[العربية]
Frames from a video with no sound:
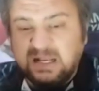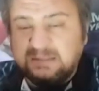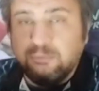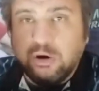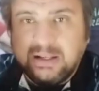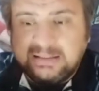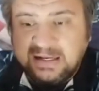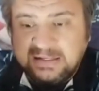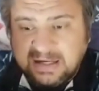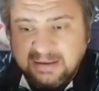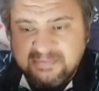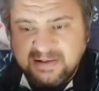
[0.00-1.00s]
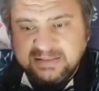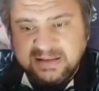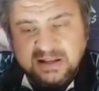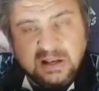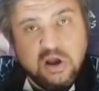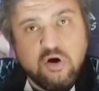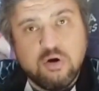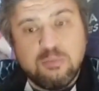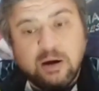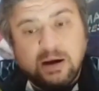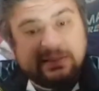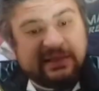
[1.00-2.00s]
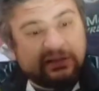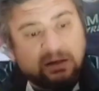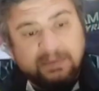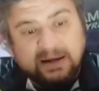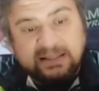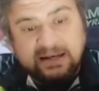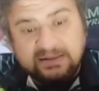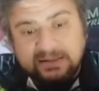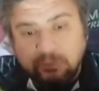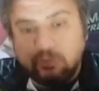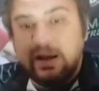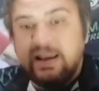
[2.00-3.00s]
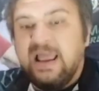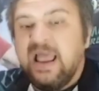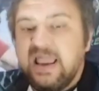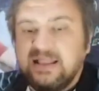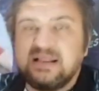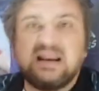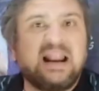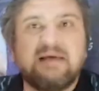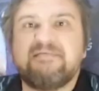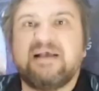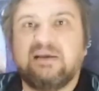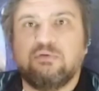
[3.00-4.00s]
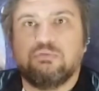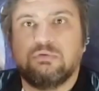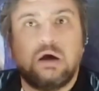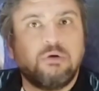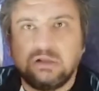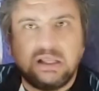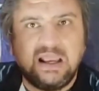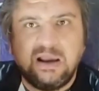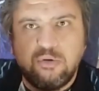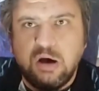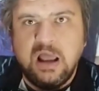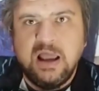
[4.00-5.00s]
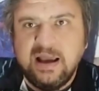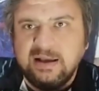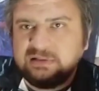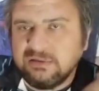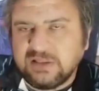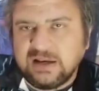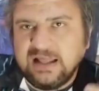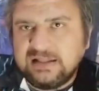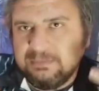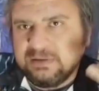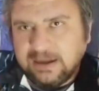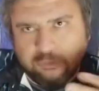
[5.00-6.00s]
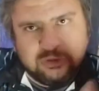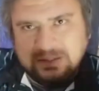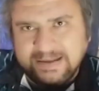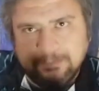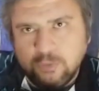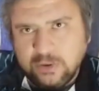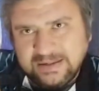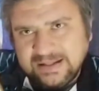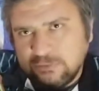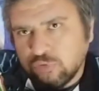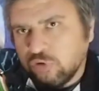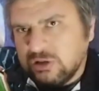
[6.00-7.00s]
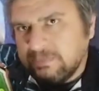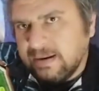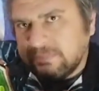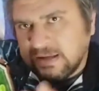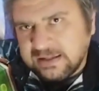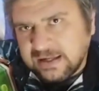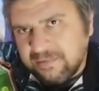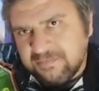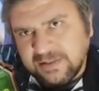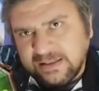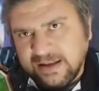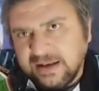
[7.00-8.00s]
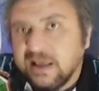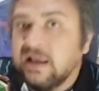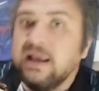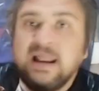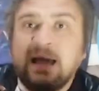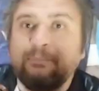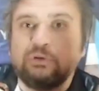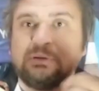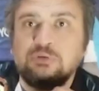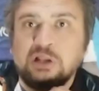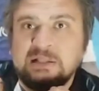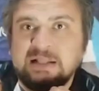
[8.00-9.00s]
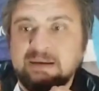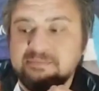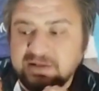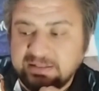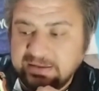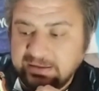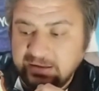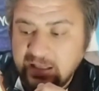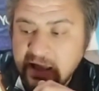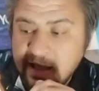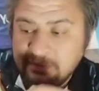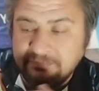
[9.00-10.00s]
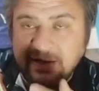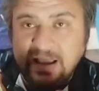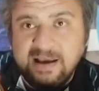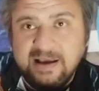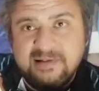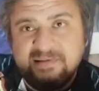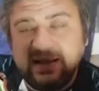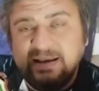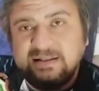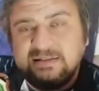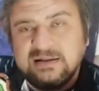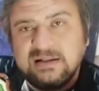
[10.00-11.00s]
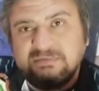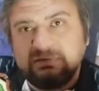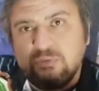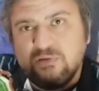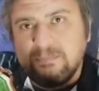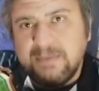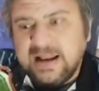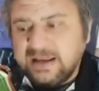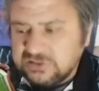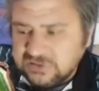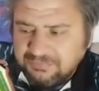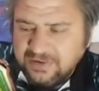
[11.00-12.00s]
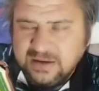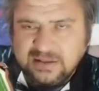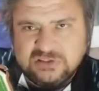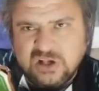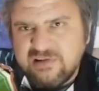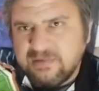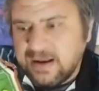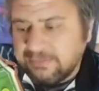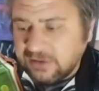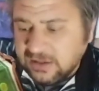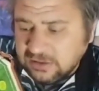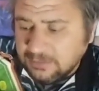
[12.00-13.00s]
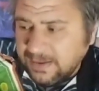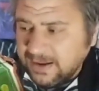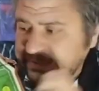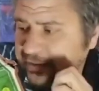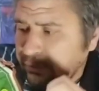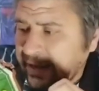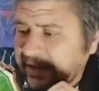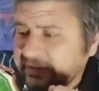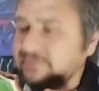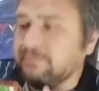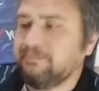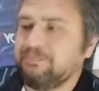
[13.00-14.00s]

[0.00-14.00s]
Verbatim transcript: بتاعت مواجهه 3 5 2 ومواجهه 3 4 3 وهي ان انا العب زيه اه والله هو الدفتر القديم بتاع كونتي كان بيقول كده كونتي بقى 3 5 2 العب قدامه 3 5 2 فالسيد دافيد مويز امبارح شاف ان تشيلسي بقى 3 4 2 1